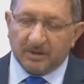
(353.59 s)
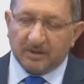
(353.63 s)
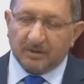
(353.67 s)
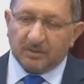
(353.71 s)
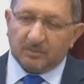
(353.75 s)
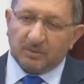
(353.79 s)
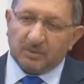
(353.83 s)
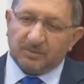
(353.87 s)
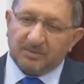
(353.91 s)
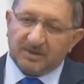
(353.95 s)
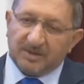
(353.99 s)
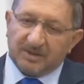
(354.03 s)

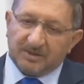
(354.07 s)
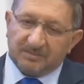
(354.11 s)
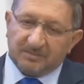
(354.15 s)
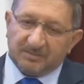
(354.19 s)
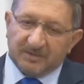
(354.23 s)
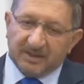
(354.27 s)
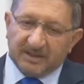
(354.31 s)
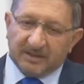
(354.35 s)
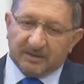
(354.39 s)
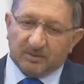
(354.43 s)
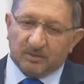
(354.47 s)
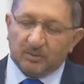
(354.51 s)
Bu bizim
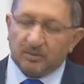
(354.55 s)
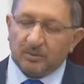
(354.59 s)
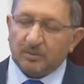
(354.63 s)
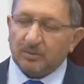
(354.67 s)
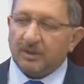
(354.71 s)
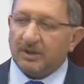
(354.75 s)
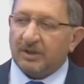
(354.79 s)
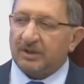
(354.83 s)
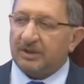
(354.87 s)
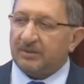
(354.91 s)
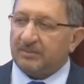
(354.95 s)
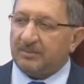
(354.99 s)

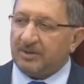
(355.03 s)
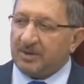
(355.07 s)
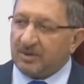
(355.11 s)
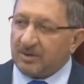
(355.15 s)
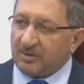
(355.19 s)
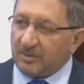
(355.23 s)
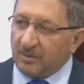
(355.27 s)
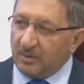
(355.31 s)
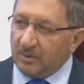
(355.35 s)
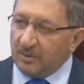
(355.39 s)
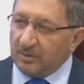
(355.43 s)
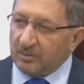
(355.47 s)
uyguladığımız,
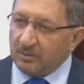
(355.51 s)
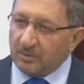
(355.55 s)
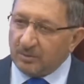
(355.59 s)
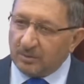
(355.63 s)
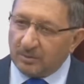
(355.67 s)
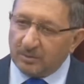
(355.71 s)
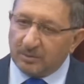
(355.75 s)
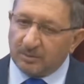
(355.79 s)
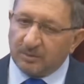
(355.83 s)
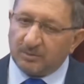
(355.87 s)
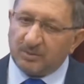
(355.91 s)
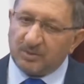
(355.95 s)
öncü
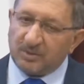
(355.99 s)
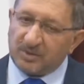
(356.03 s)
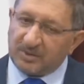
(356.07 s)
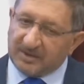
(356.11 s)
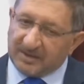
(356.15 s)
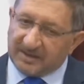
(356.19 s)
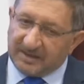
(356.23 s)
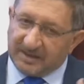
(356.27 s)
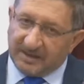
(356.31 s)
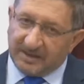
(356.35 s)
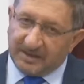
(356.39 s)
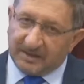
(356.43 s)
olduğumuz
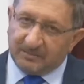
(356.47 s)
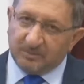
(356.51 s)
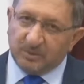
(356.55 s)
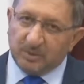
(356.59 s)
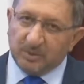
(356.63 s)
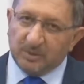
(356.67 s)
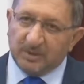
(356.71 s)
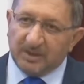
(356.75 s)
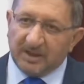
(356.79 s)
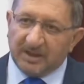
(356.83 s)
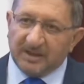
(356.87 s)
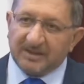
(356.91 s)
en
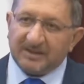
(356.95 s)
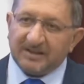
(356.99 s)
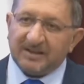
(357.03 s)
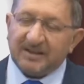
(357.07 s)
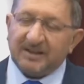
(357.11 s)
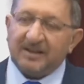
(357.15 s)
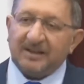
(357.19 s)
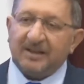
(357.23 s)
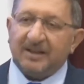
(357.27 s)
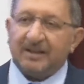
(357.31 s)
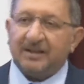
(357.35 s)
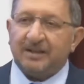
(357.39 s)
büyük
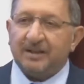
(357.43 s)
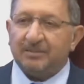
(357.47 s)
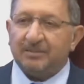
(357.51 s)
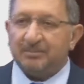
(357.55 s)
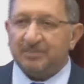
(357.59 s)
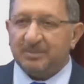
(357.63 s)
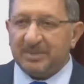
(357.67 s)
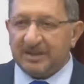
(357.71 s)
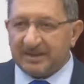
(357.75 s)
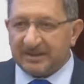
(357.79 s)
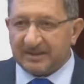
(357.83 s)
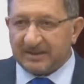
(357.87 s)
etkenlerden
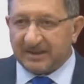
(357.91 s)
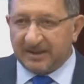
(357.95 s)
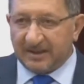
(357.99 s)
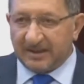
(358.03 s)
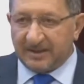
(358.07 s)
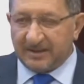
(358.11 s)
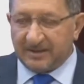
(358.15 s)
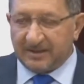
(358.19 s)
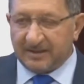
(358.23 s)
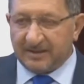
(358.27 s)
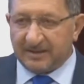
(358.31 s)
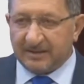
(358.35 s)
bir
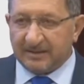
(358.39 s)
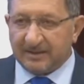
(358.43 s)
tanesi.